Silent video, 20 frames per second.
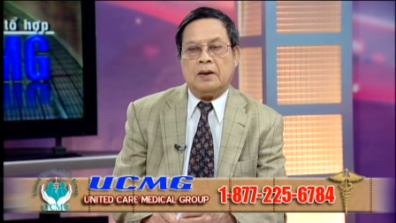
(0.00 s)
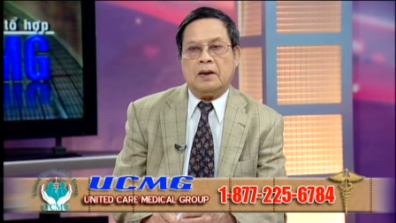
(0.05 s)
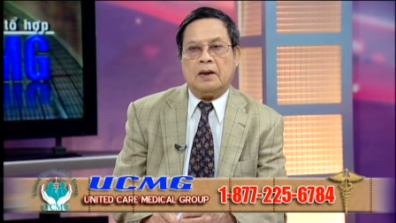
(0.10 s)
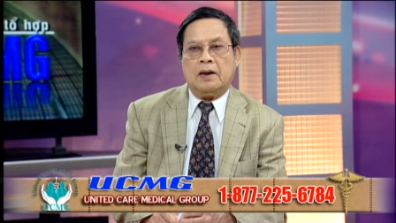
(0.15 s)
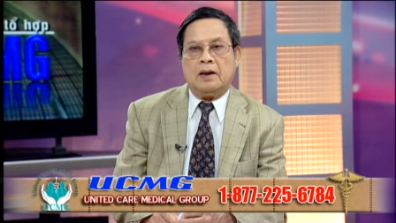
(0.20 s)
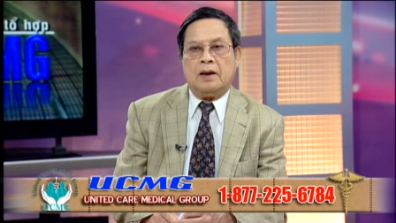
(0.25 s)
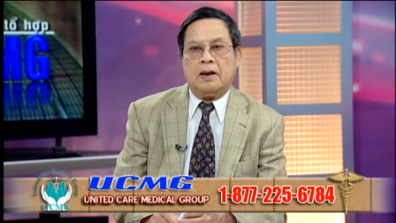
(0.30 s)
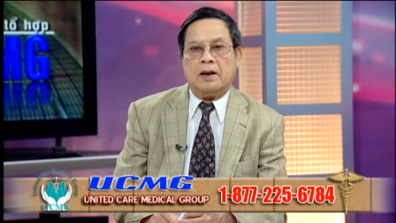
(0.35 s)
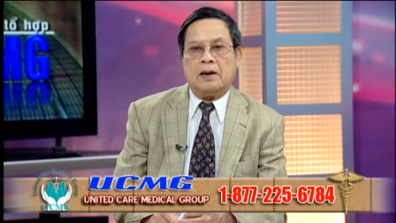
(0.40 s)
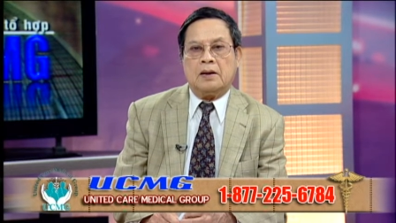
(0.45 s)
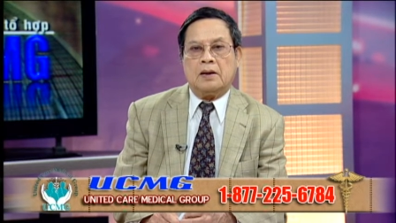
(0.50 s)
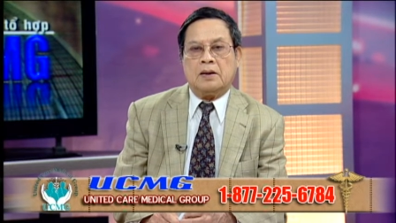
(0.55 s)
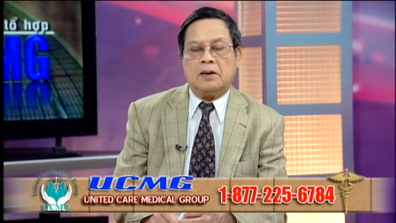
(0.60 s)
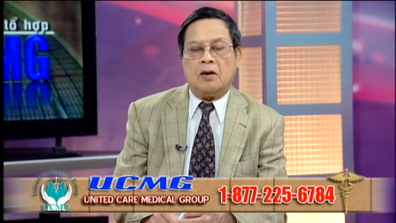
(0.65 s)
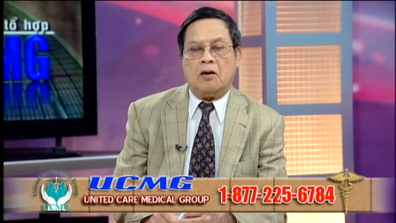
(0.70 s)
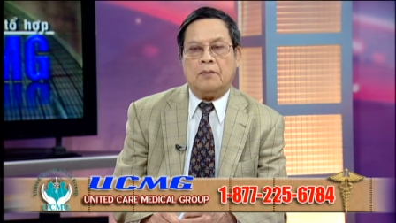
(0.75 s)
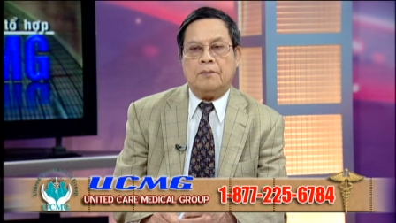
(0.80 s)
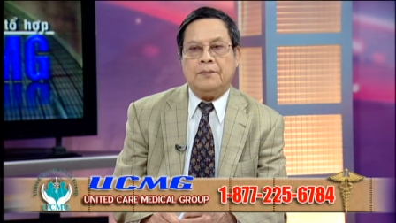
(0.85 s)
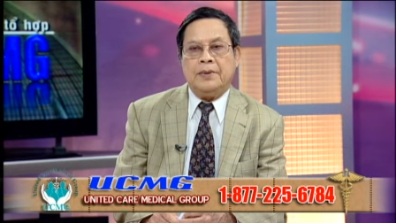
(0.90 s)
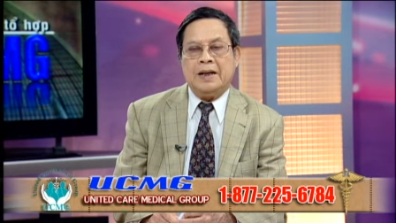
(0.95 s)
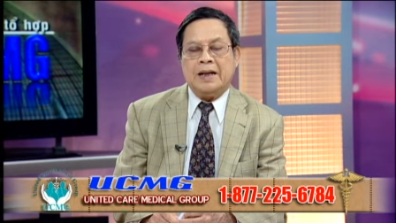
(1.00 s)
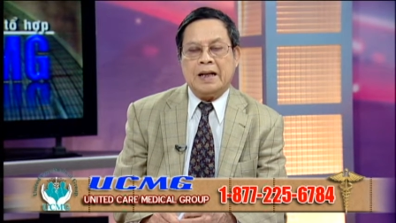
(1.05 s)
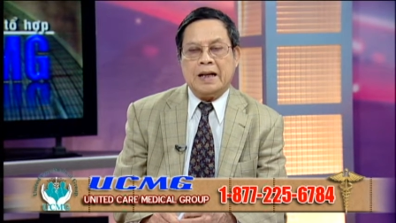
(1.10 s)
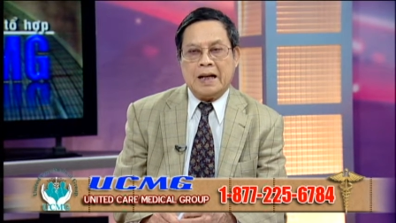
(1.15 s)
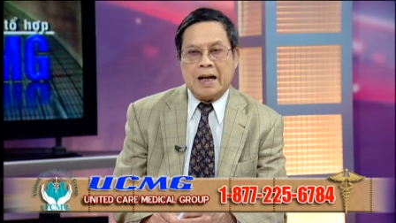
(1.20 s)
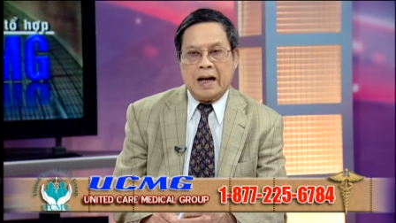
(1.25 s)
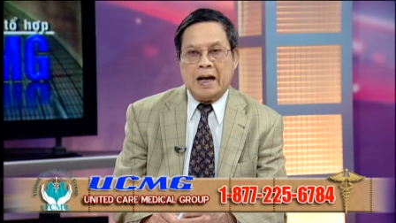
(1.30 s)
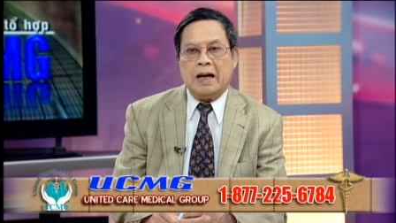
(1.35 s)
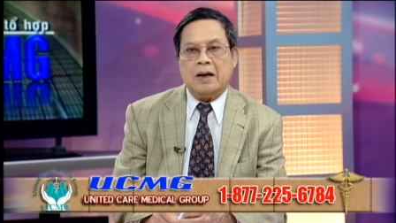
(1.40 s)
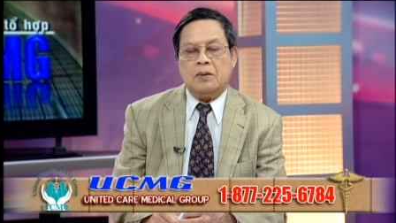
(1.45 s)
à, có
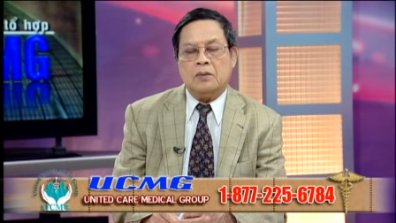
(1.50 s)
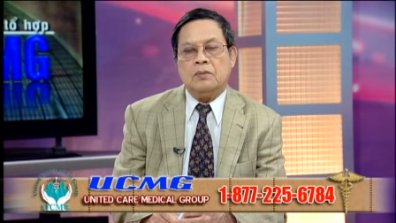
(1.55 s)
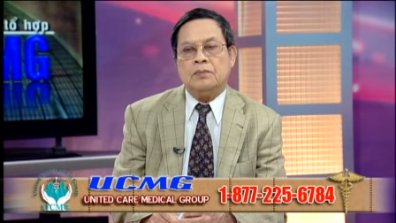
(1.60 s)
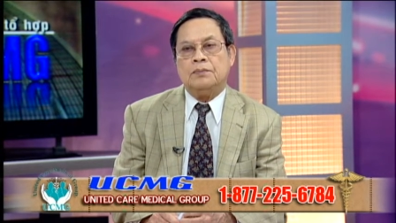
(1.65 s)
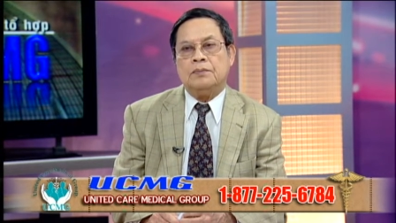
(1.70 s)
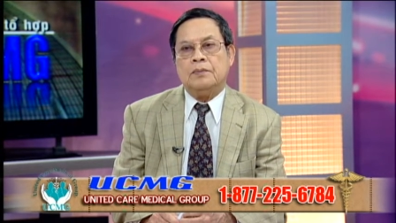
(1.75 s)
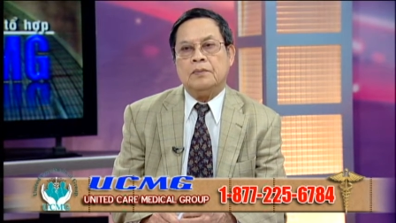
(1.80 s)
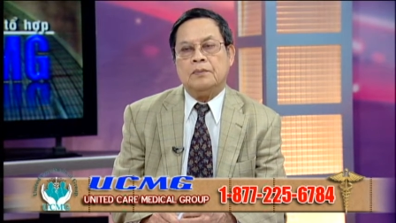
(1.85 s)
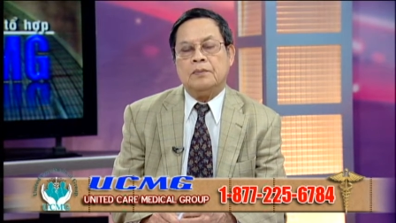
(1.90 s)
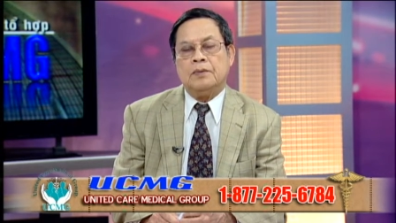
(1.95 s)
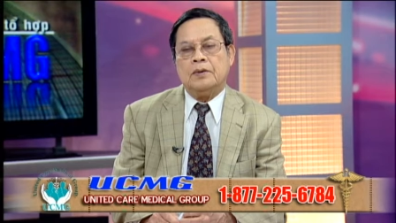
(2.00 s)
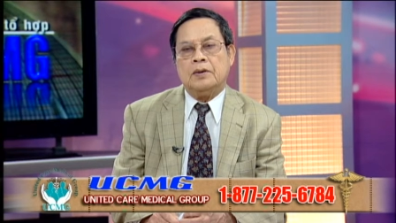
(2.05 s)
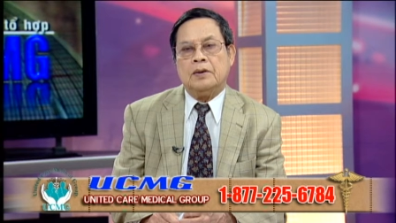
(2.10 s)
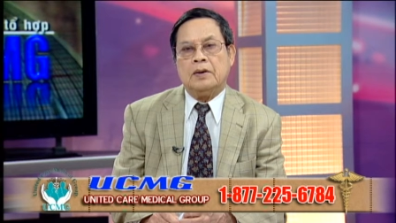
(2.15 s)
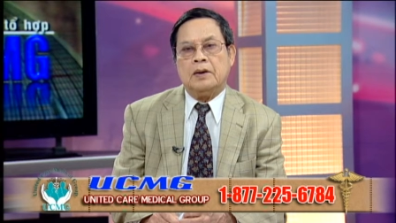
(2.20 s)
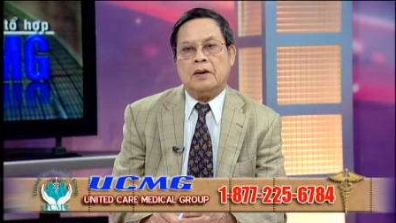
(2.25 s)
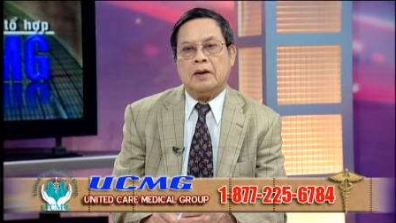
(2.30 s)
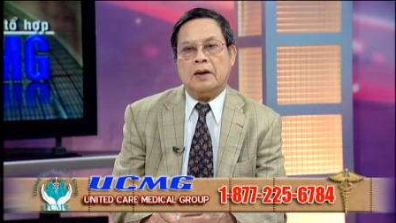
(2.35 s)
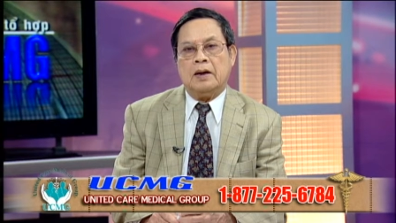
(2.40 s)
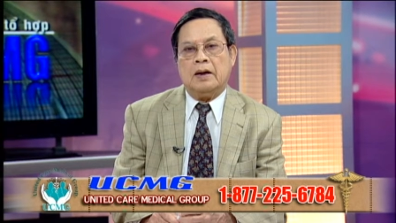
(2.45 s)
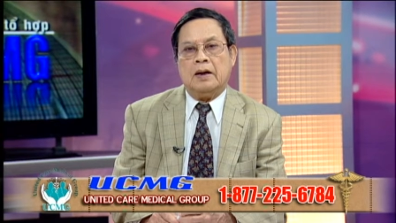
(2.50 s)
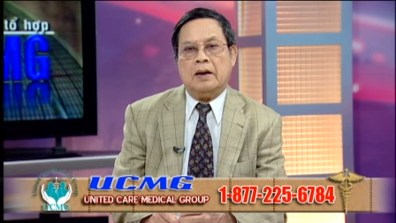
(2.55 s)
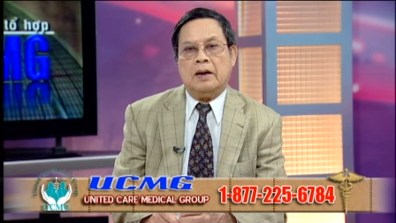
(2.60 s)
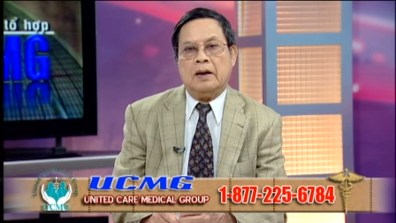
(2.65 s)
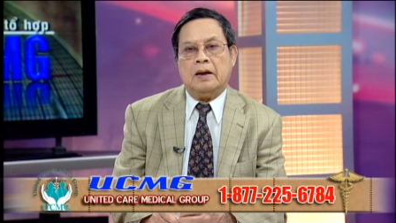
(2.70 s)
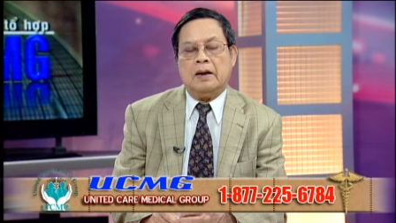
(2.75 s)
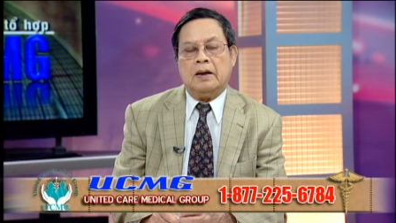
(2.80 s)
medical à,